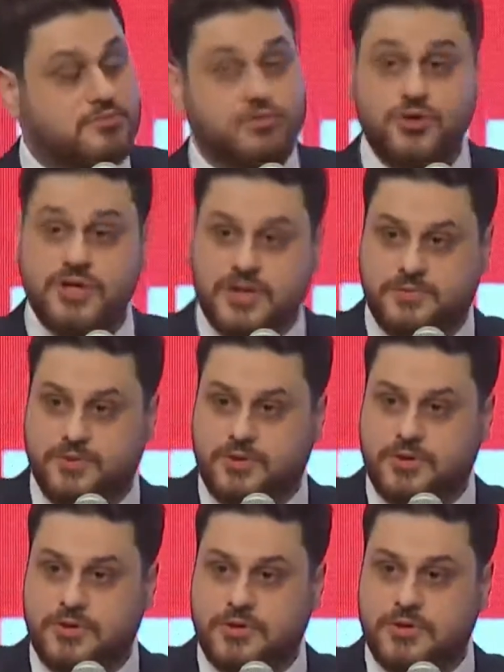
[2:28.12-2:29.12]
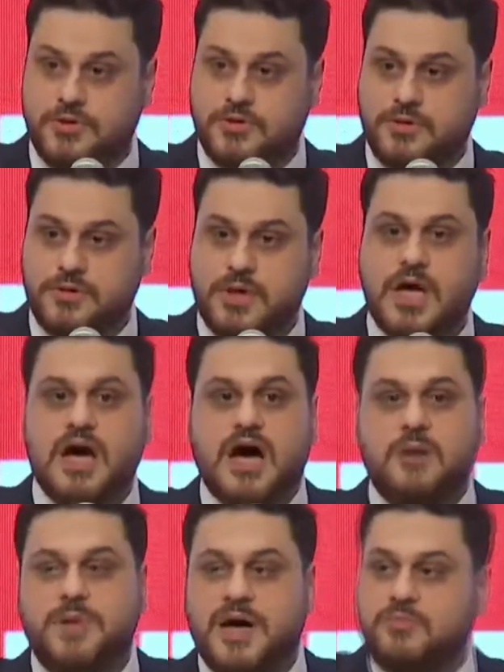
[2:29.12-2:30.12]
Bunu yapıyor.
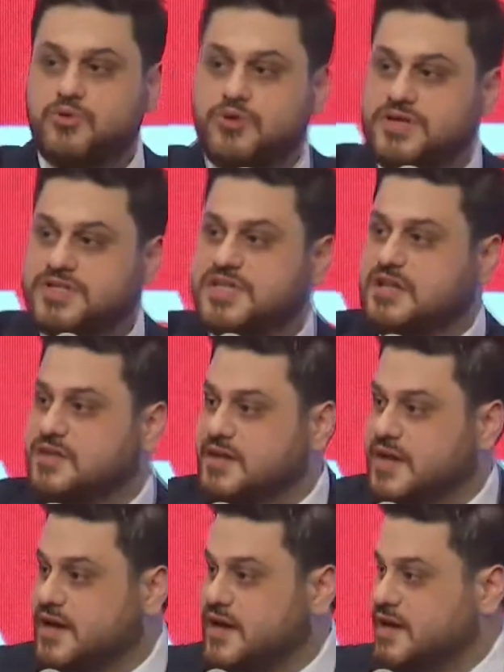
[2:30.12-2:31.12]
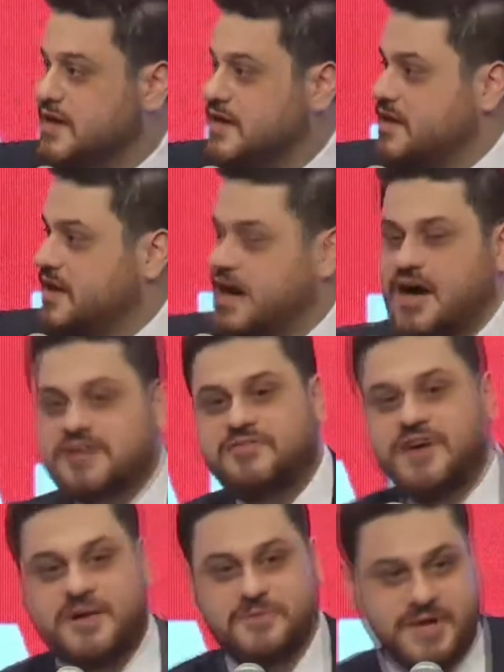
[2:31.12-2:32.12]
Ha ben bu insanlara hak
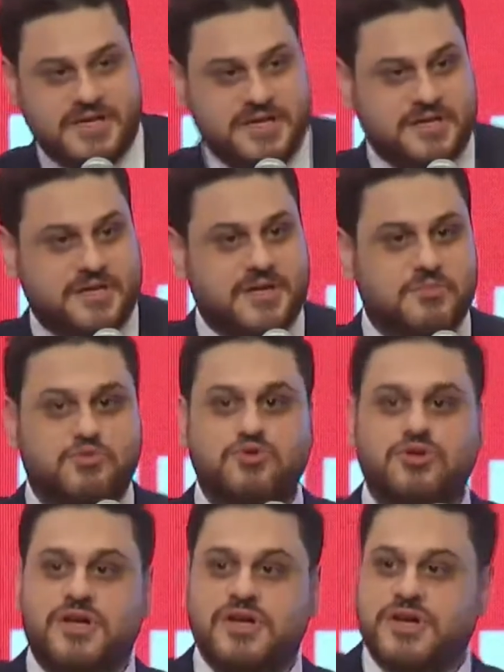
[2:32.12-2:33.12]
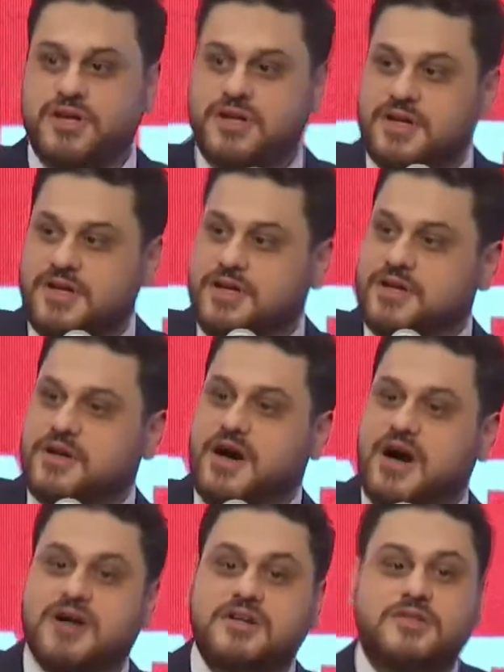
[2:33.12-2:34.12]
vermek, bunları
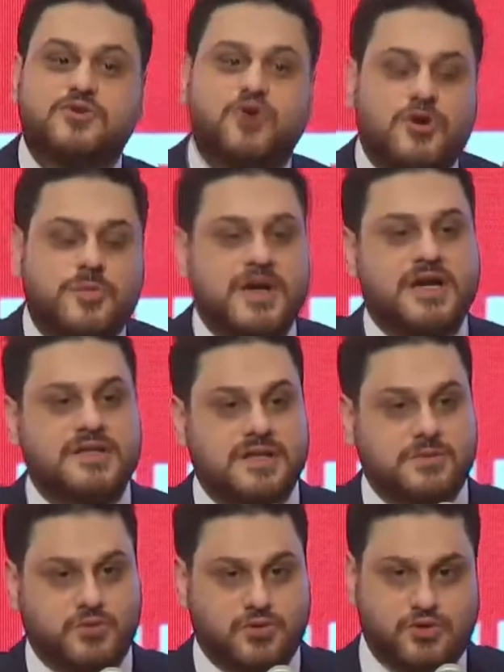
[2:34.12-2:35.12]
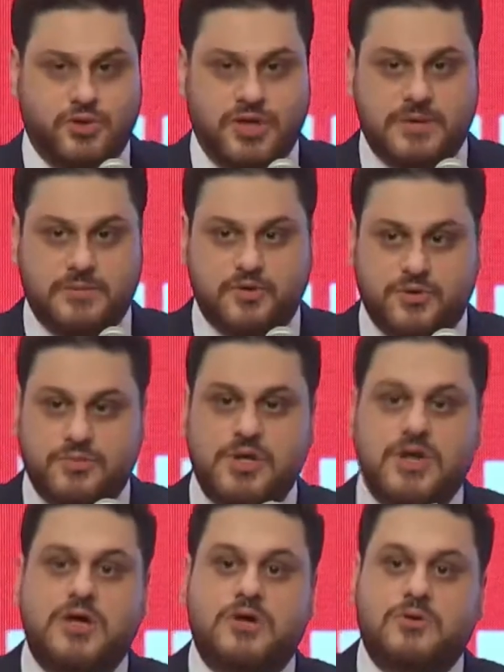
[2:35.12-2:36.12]
haklı görmek adına bunu söylemiyorum.
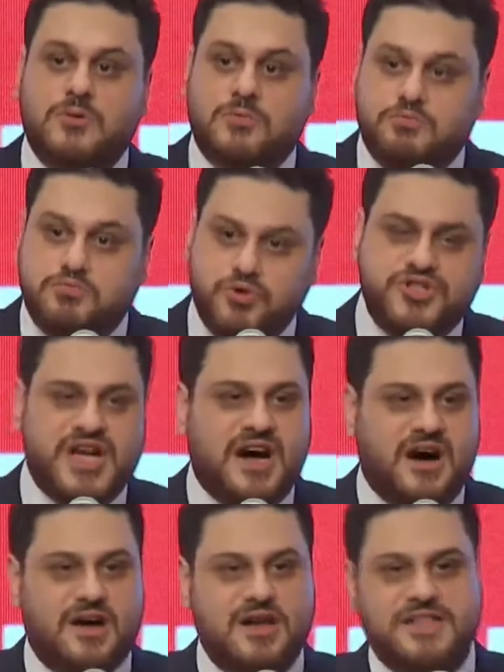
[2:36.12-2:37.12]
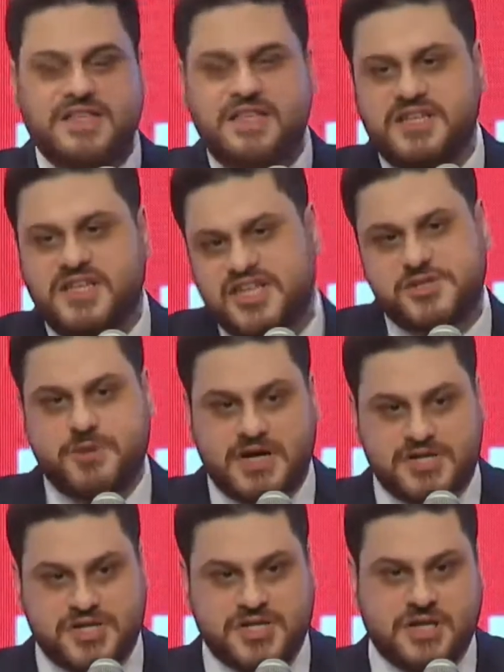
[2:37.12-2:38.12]
Bu cehaletin hiçbir
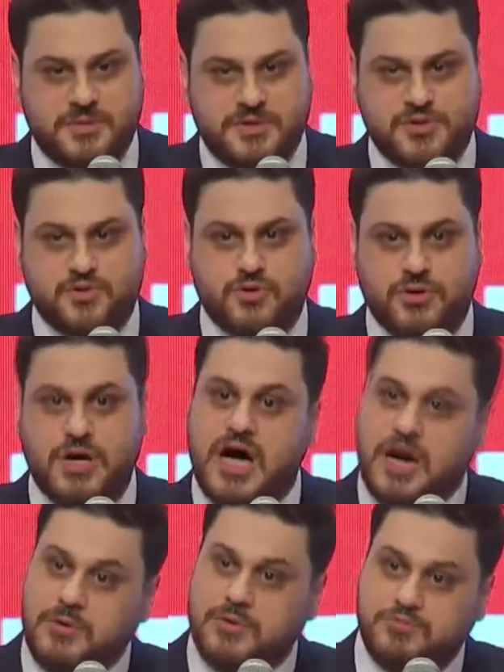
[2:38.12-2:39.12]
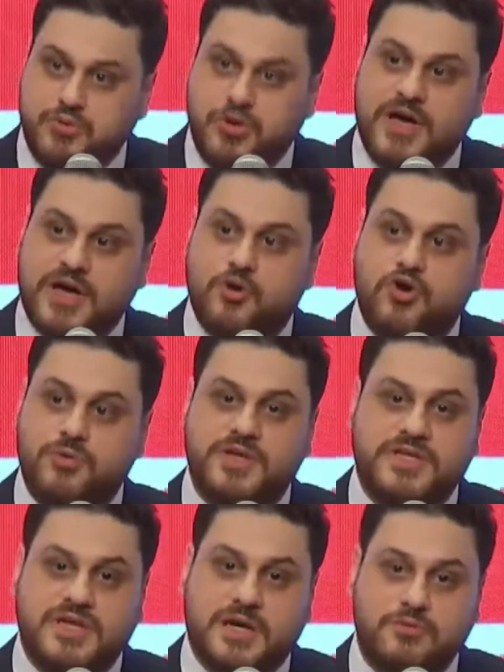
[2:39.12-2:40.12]
açıklaması yok. Ama bu
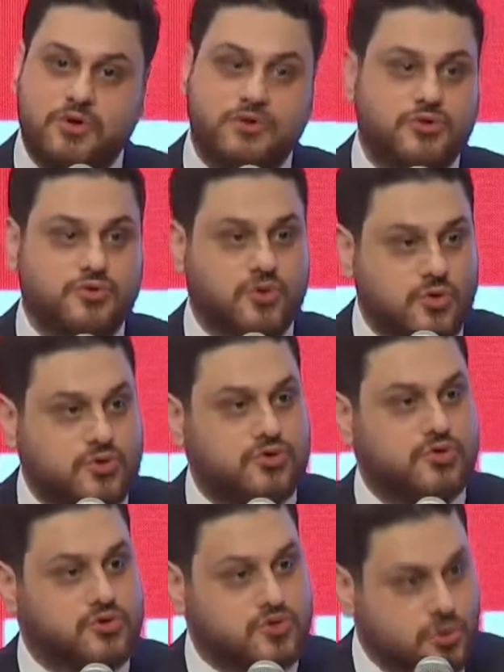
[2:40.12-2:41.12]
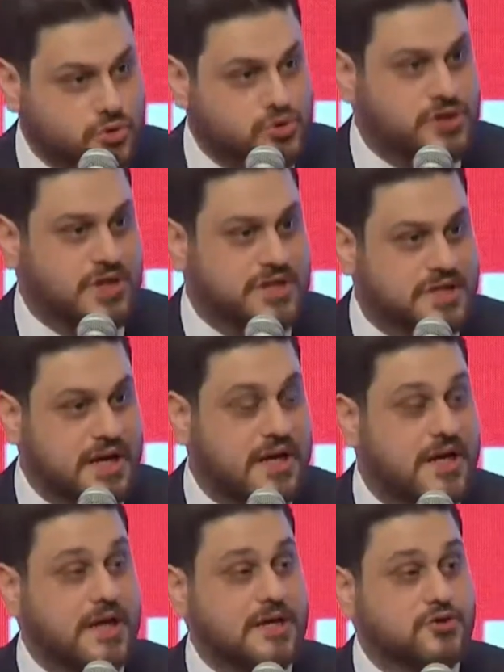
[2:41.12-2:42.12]
ekonomik tablonun doğurduğu sonuçları da
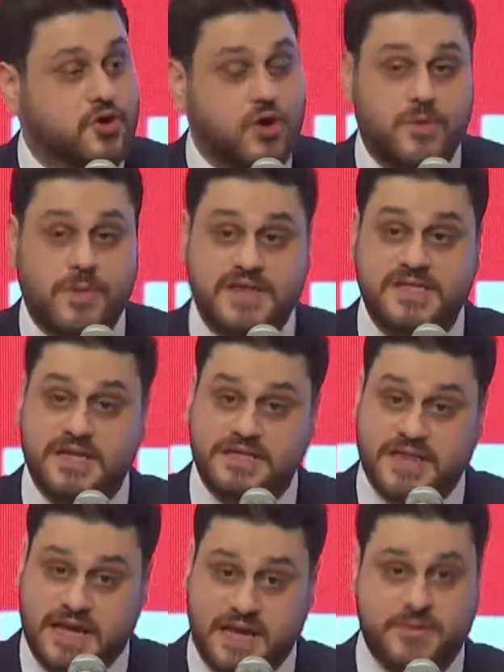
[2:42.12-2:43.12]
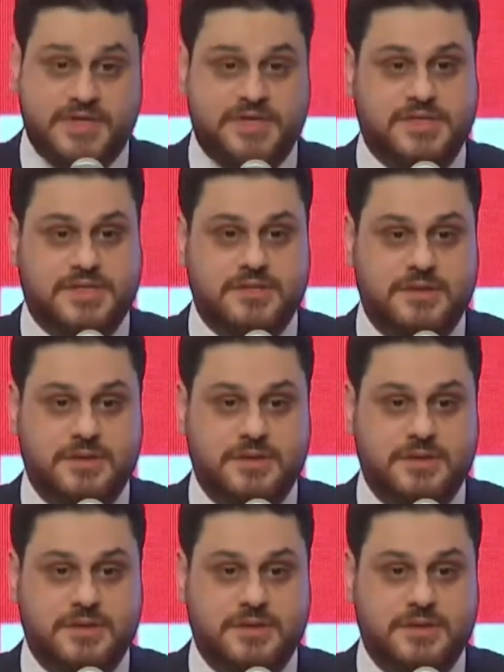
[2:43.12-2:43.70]
görmezden gelemeyiz.